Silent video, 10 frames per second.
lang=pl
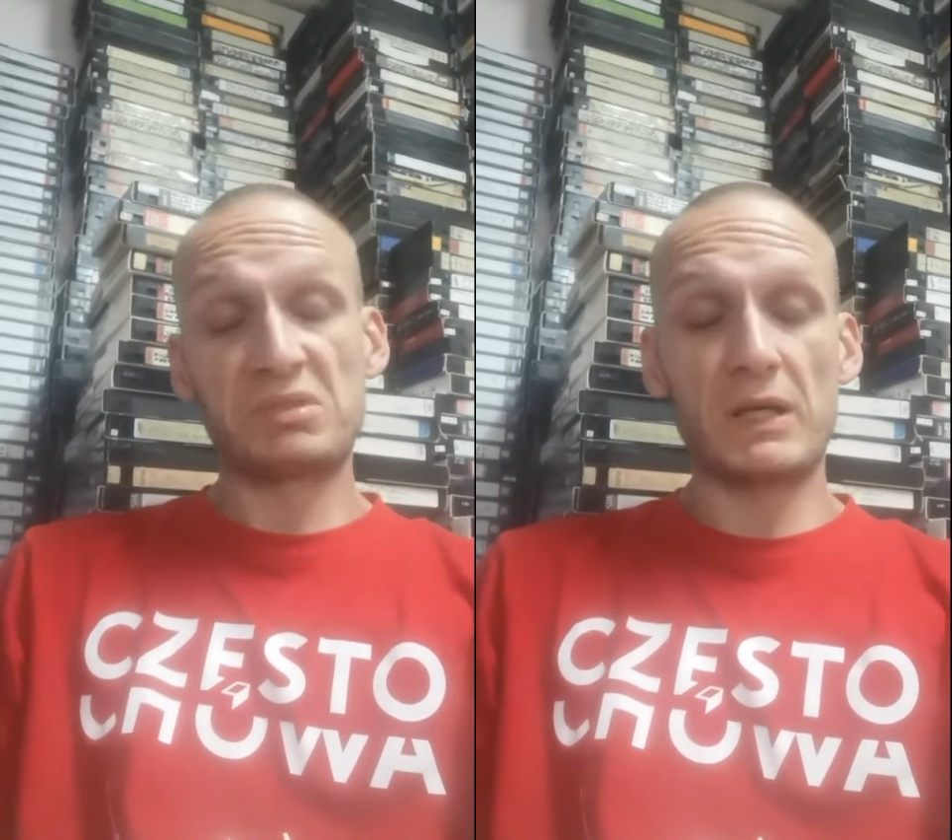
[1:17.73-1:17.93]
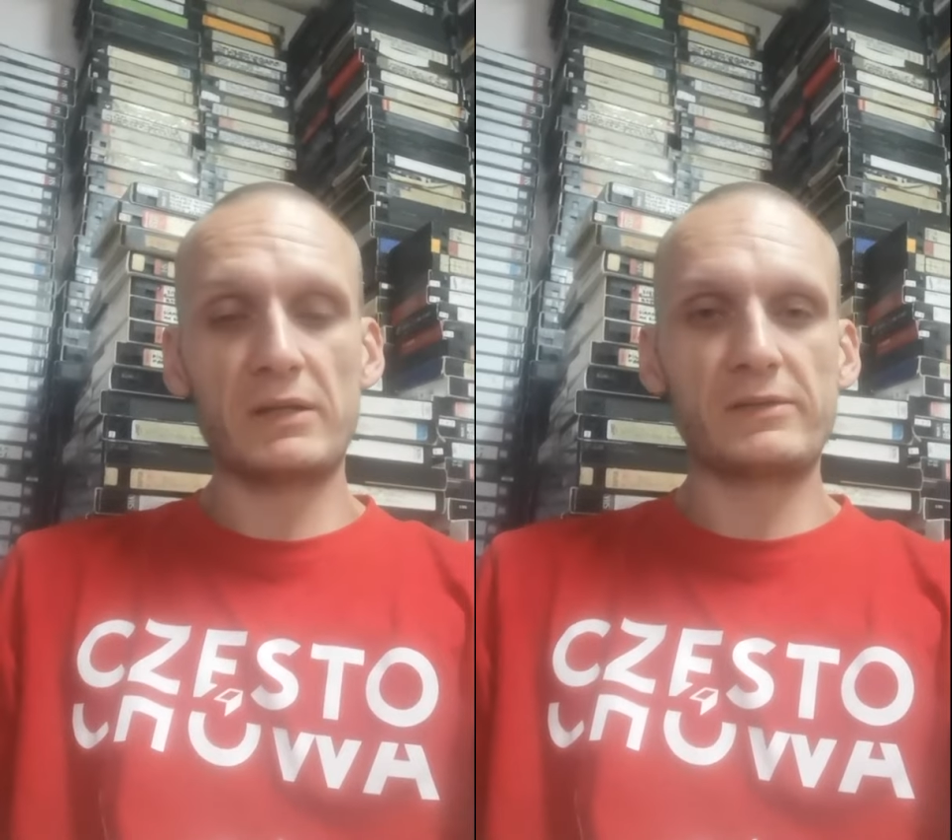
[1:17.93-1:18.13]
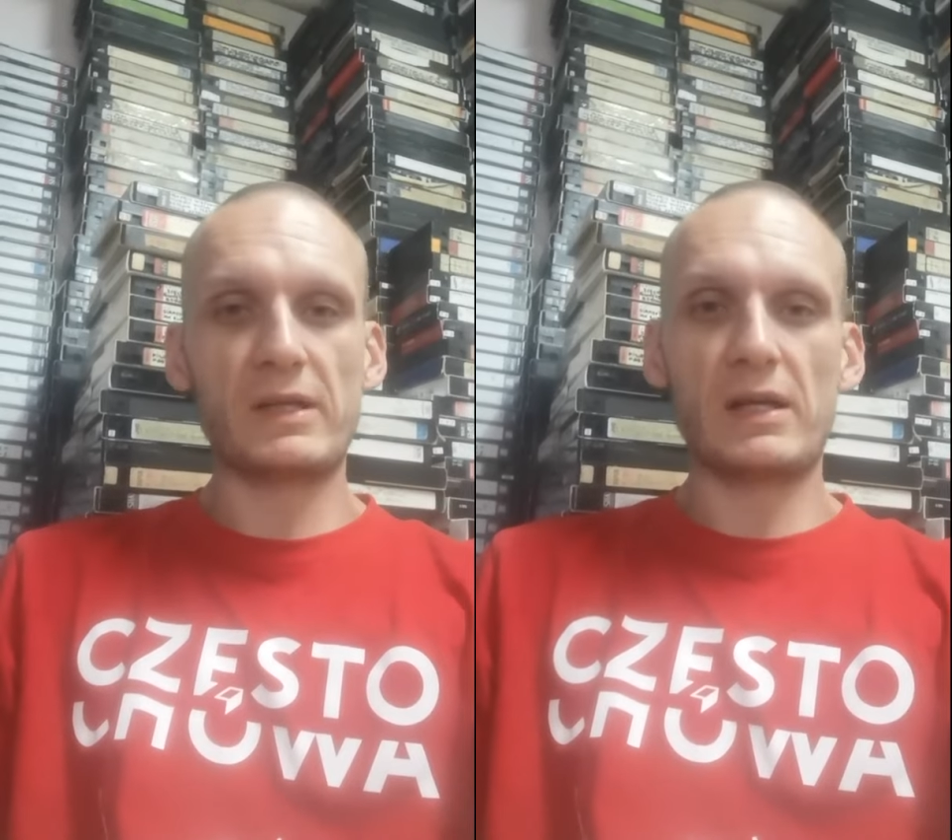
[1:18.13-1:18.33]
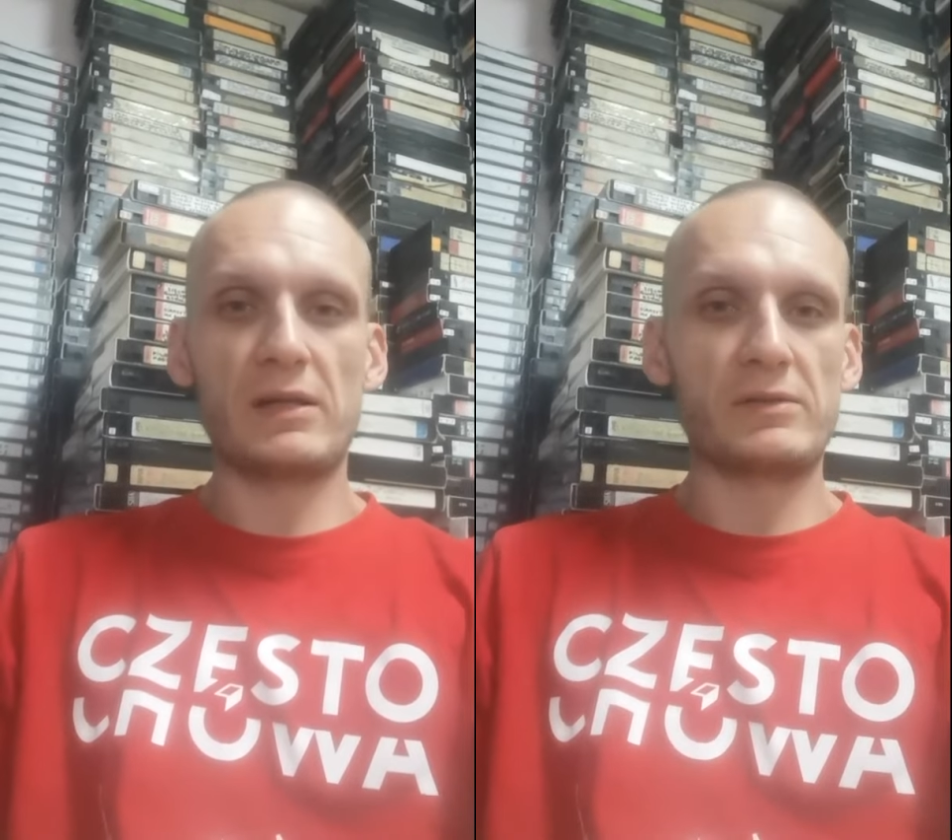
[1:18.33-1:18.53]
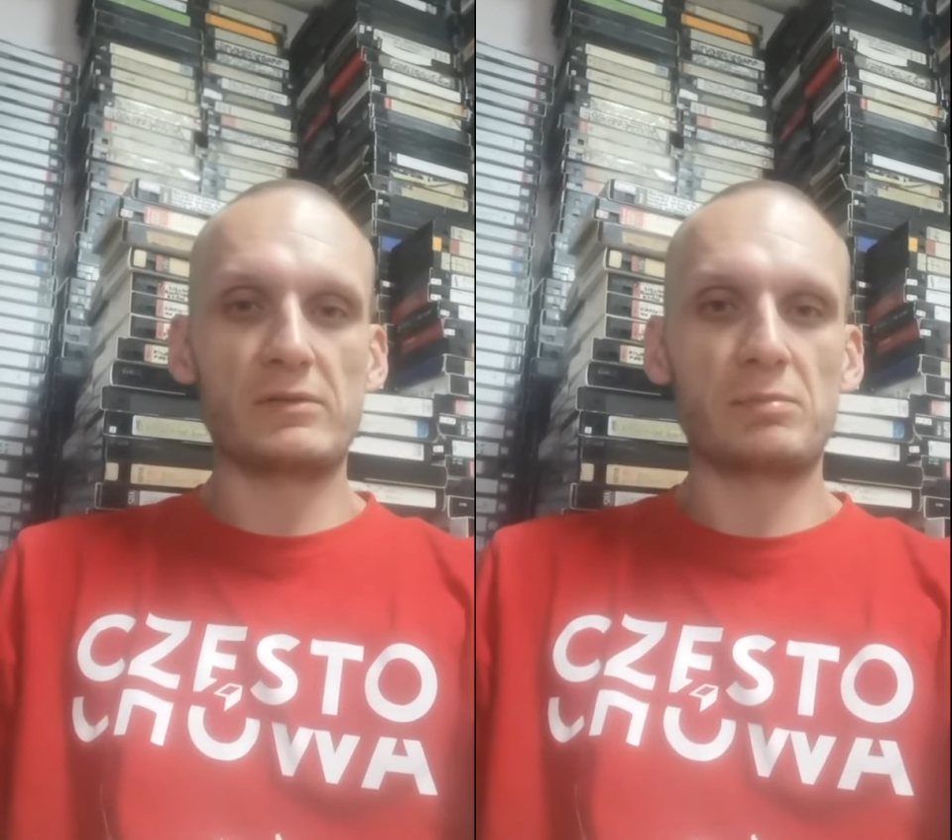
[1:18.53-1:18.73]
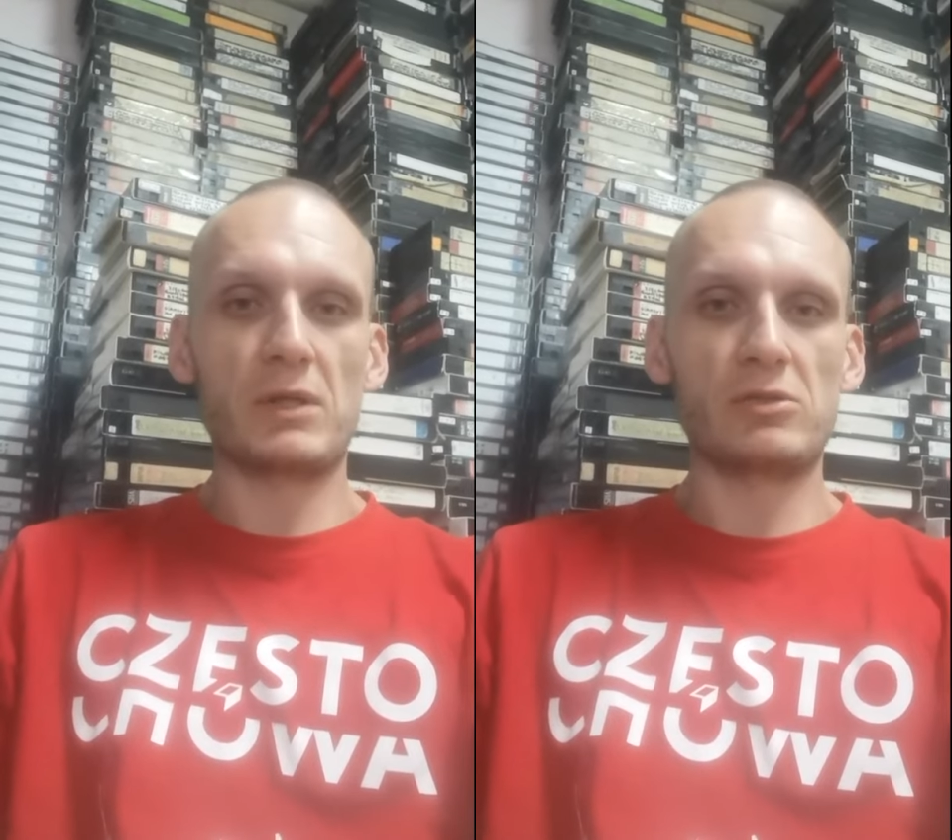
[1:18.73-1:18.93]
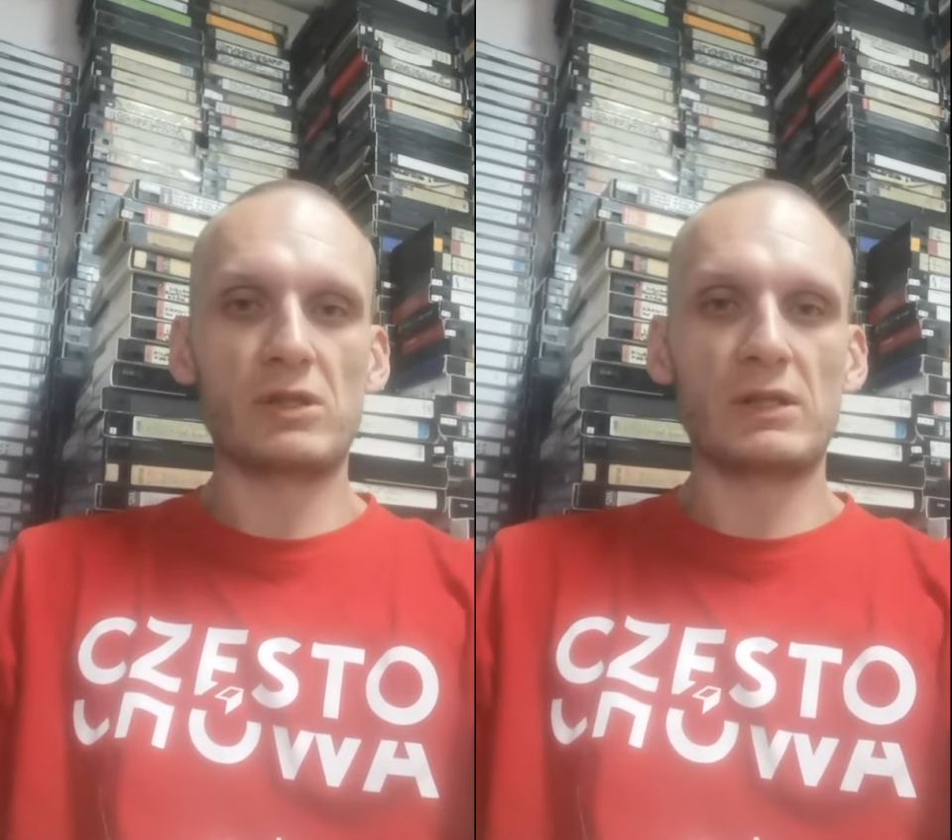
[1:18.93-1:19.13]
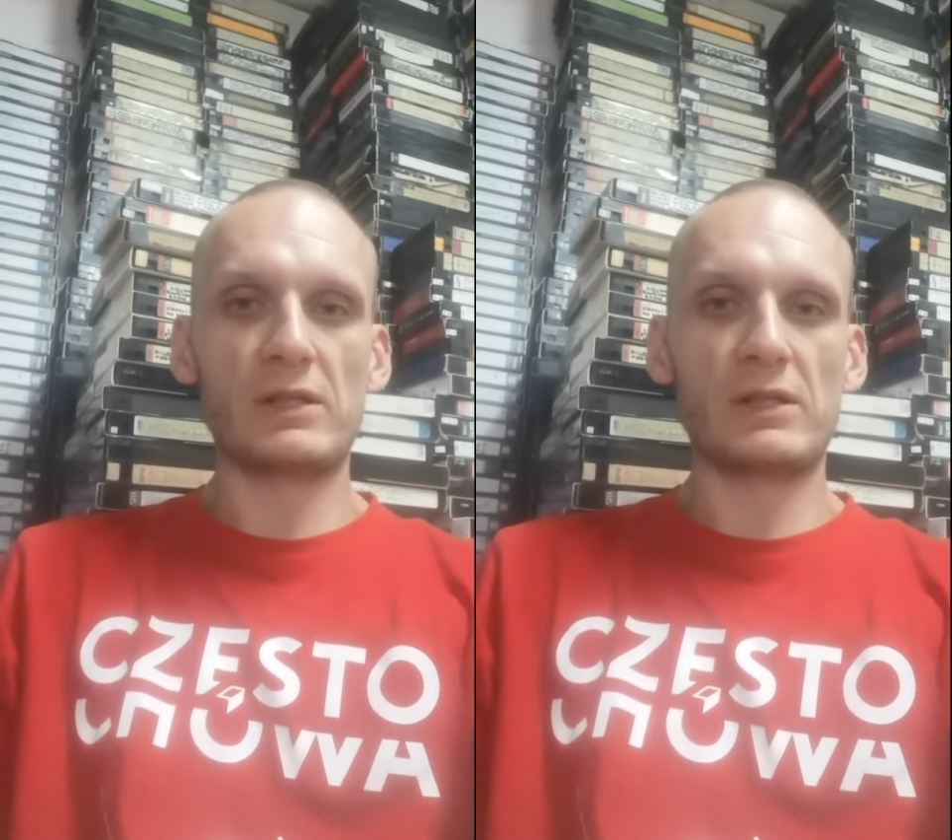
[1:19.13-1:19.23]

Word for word: jak znalazł pierwsza